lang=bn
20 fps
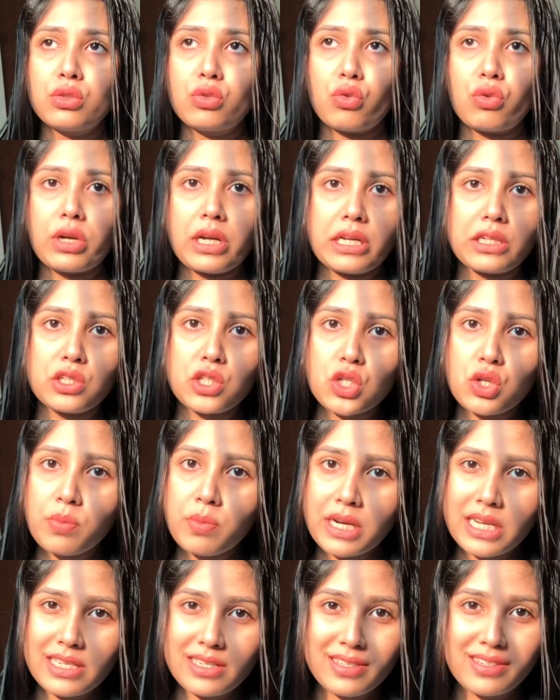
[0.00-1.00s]
তো
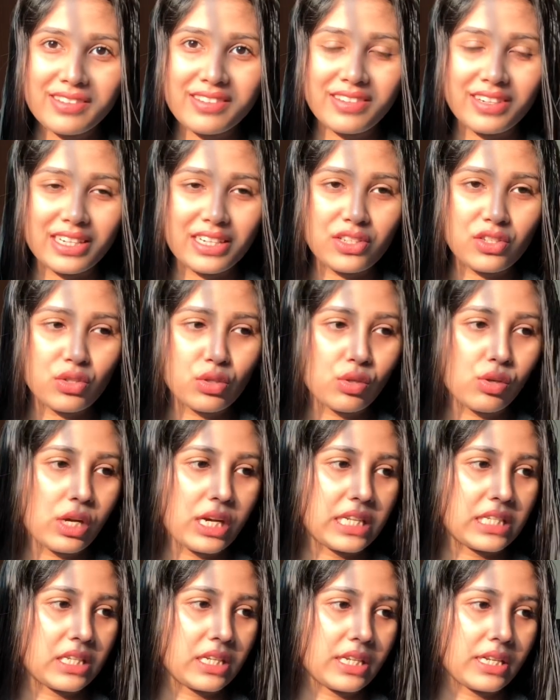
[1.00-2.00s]
কাস্টমাইজড ড্রেস তো
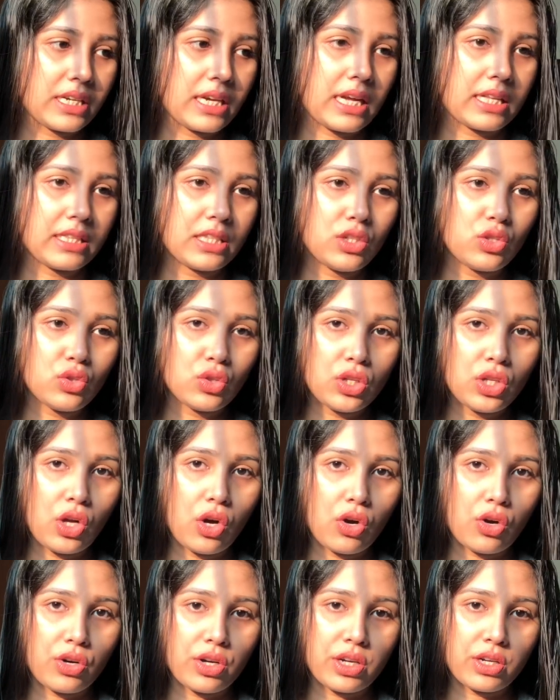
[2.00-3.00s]
আজকে রাতে যদি
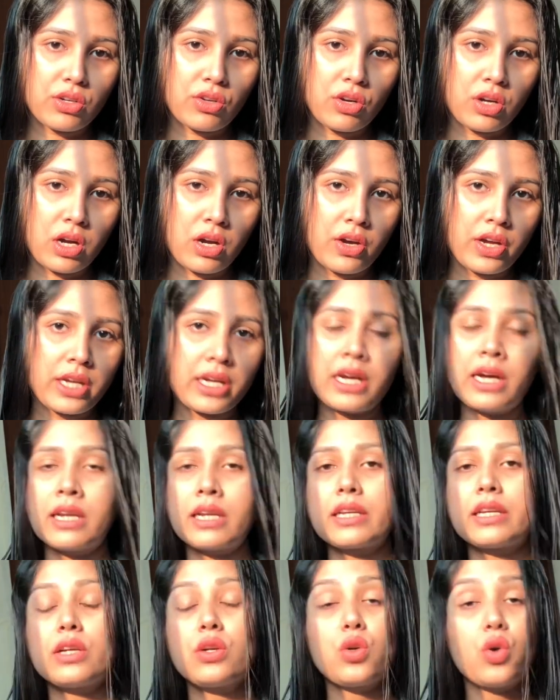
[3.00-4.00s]
অর্ডার করা হয়
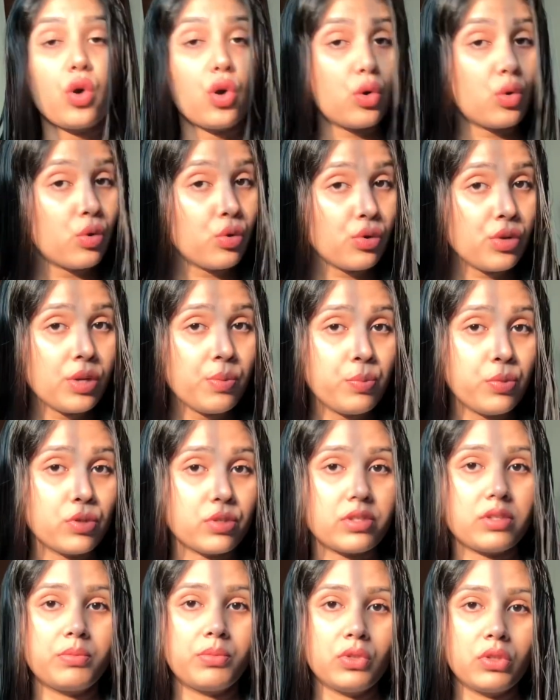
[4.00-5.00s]
কালকে কখনোই
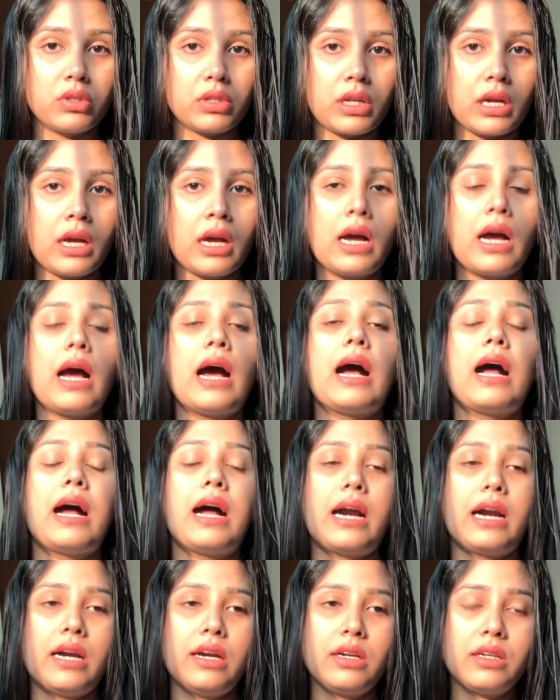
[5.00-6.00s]
পসিবল না
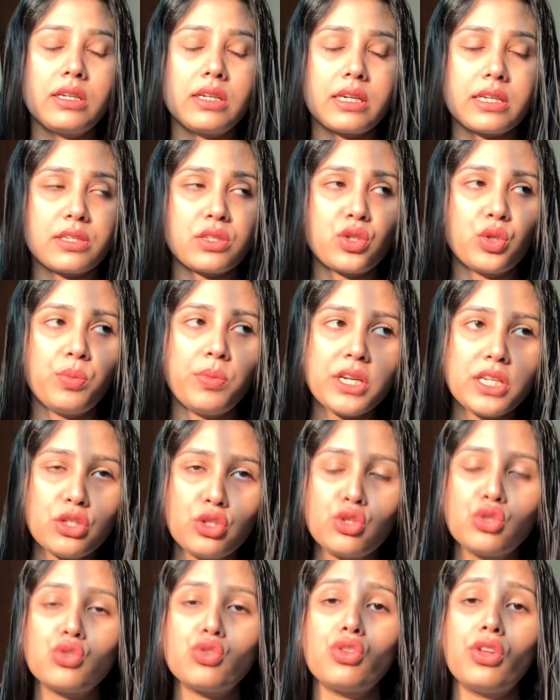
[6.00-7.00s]
আর
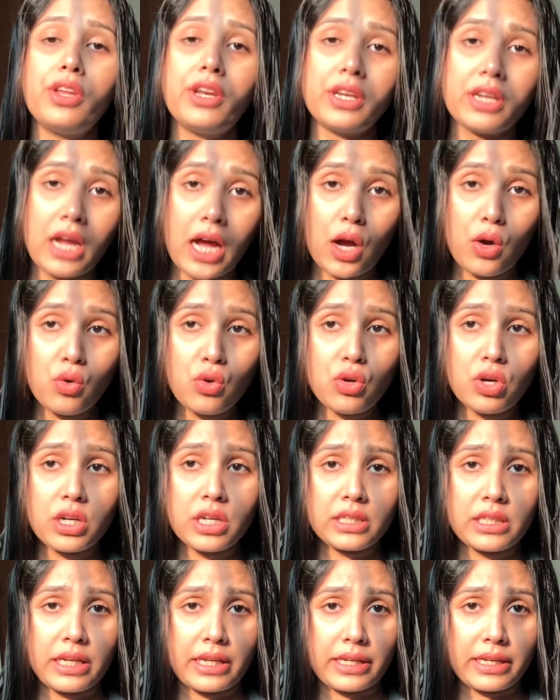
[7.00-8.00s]
কাস্টমাইজড যদি নাও
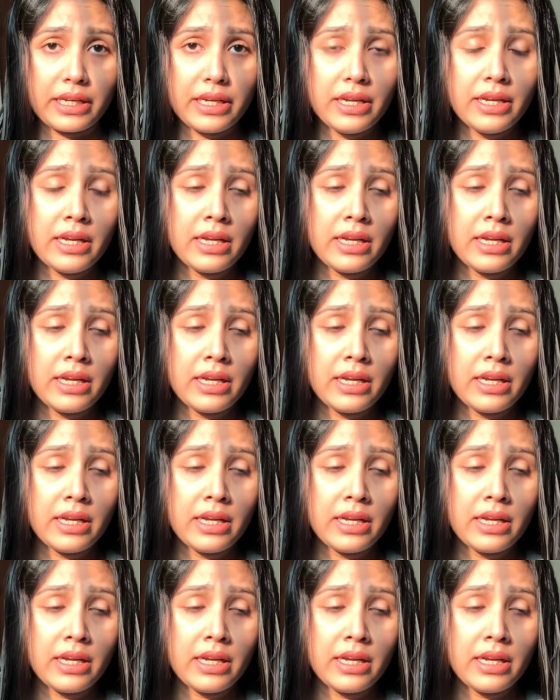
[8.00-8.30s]
করা থাকে